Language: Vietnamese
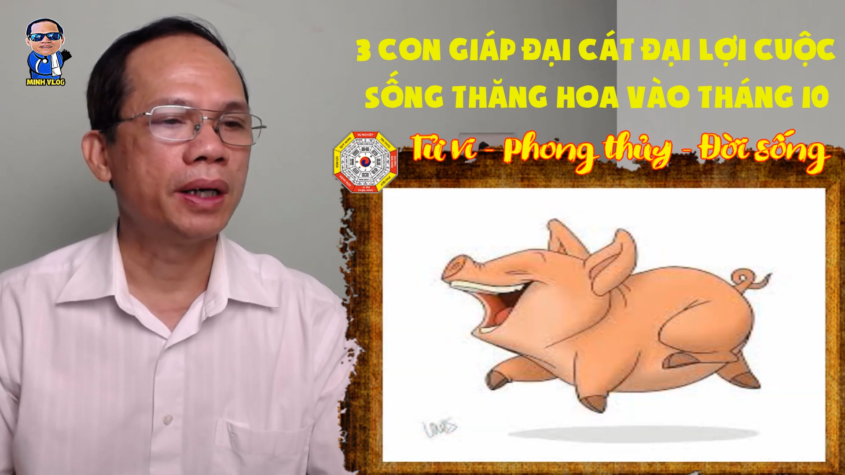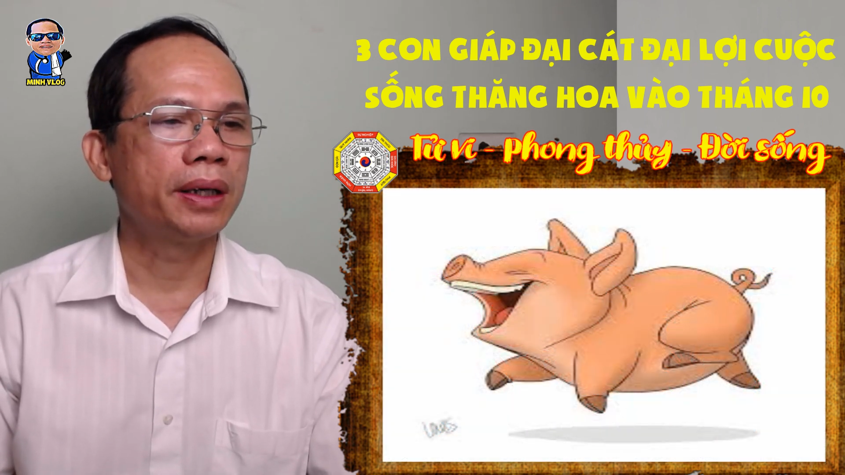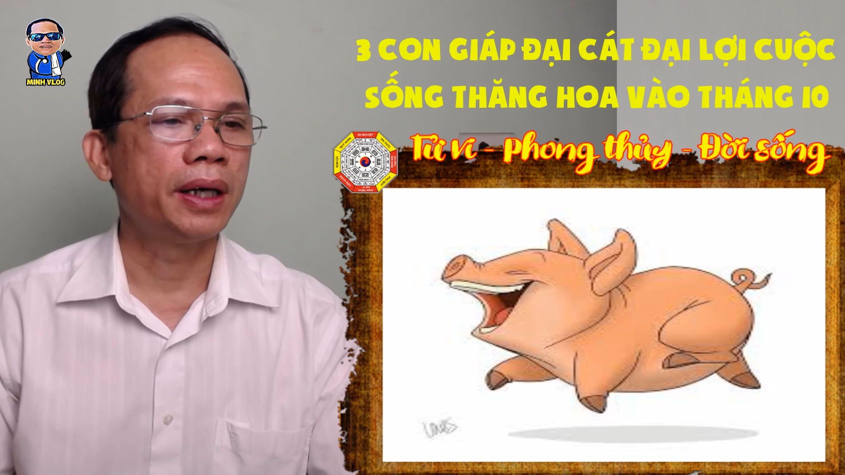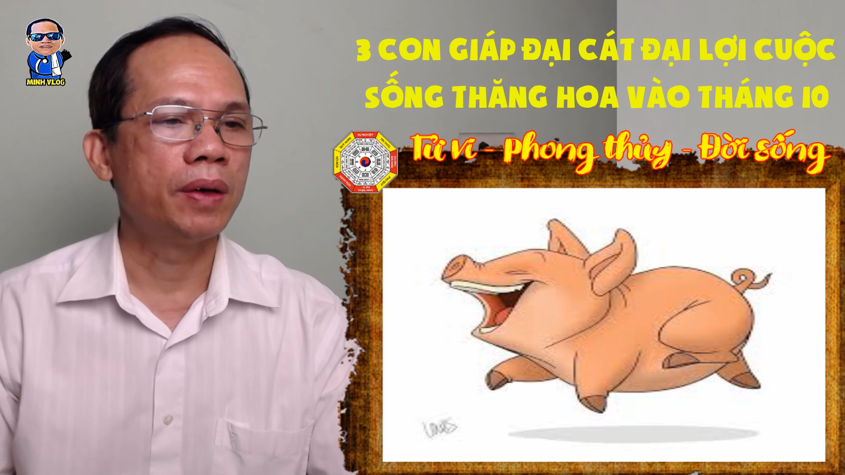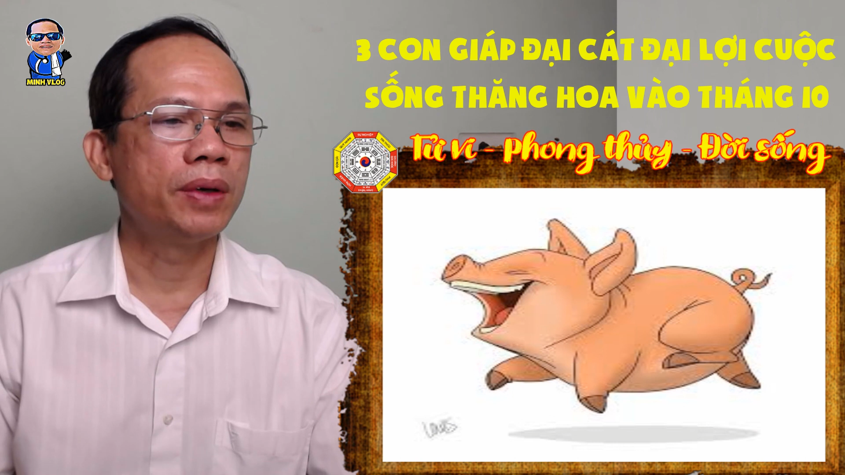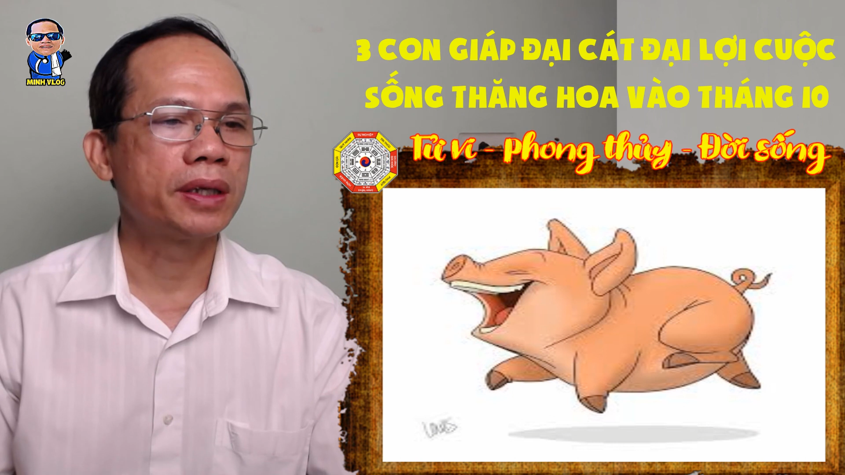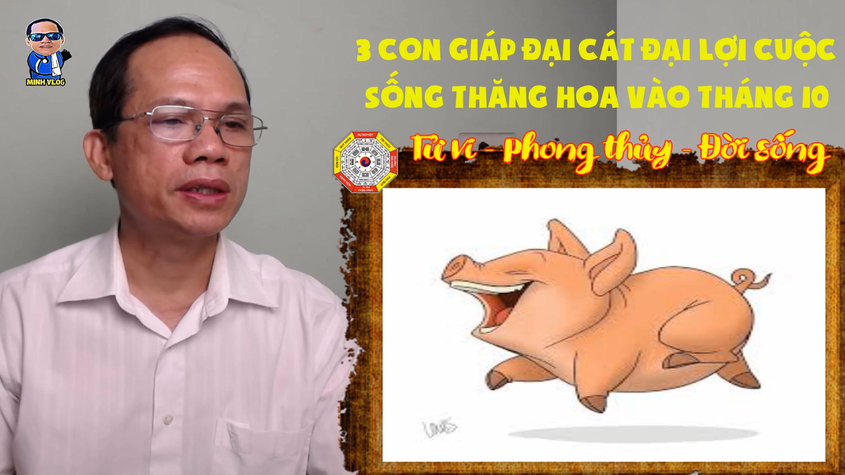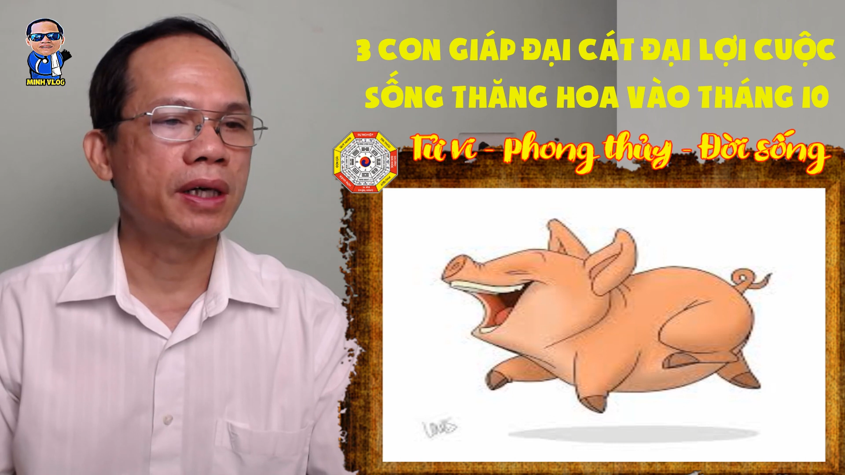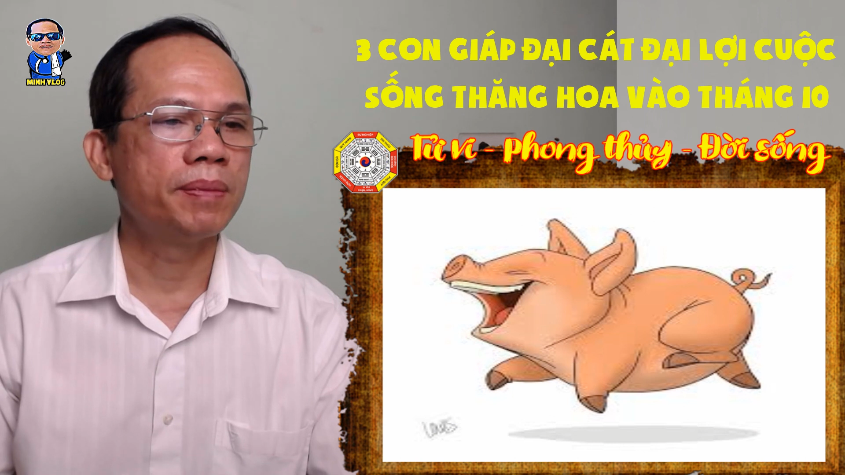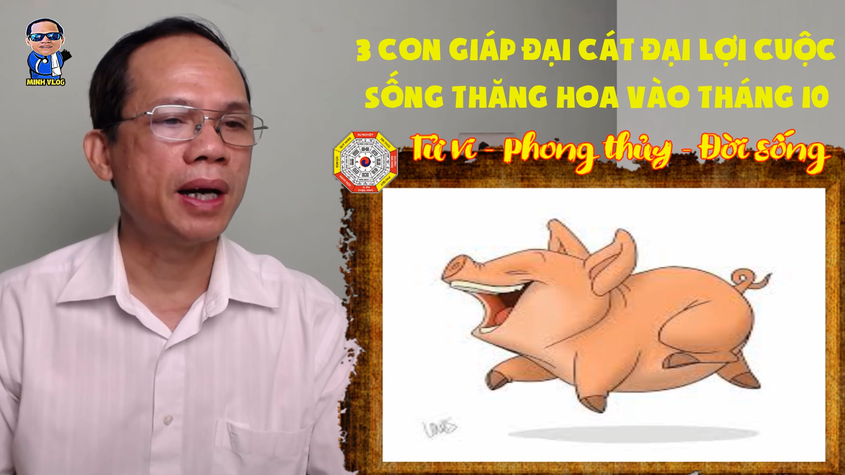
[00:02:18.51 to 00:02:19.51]
đều được
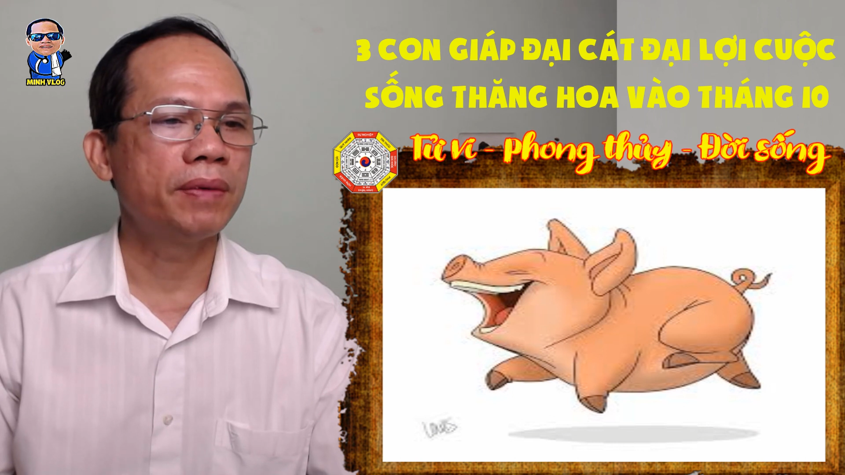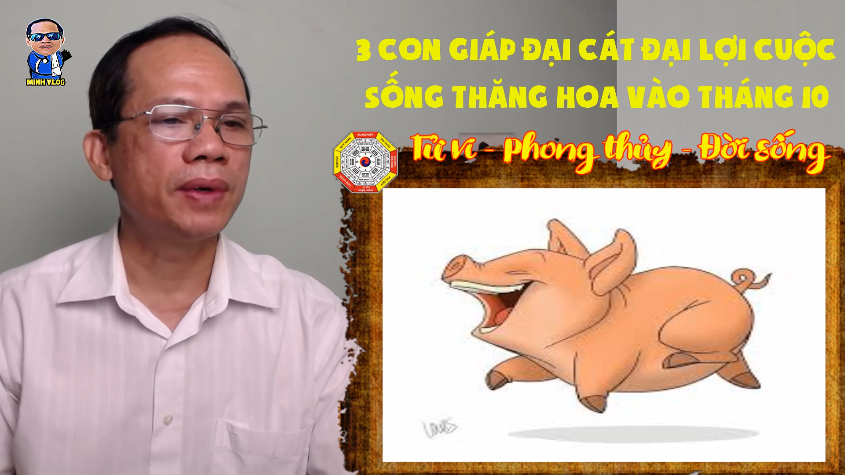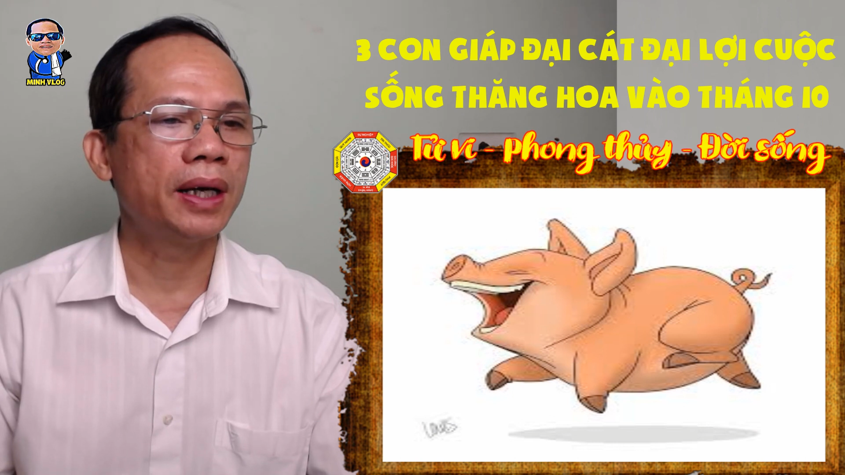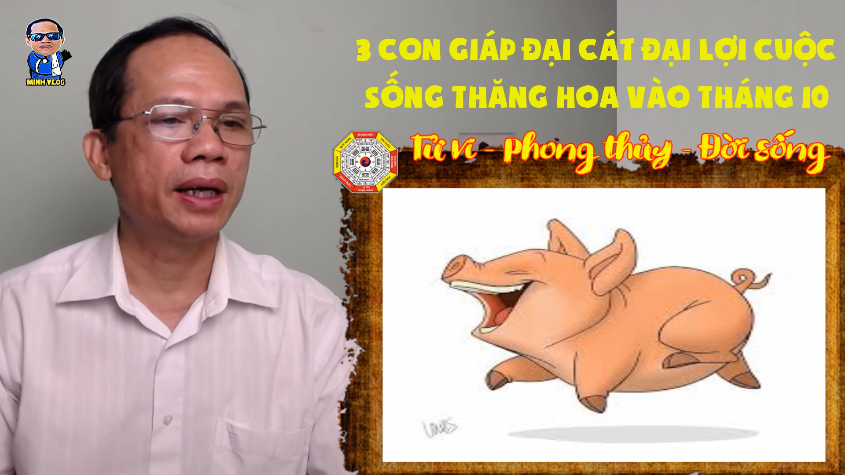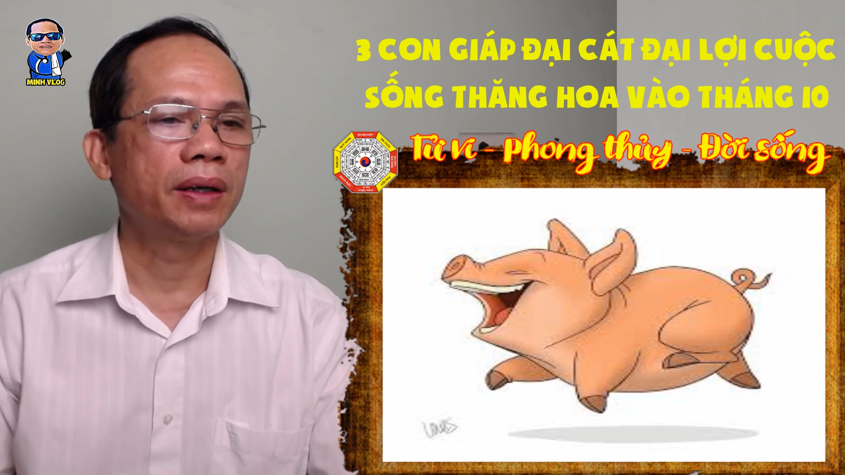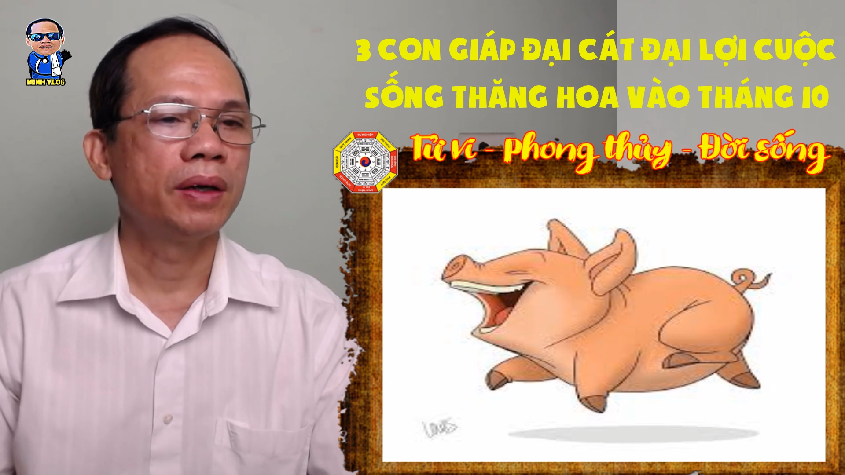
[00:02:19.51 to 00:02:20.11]
trời ban phước lành,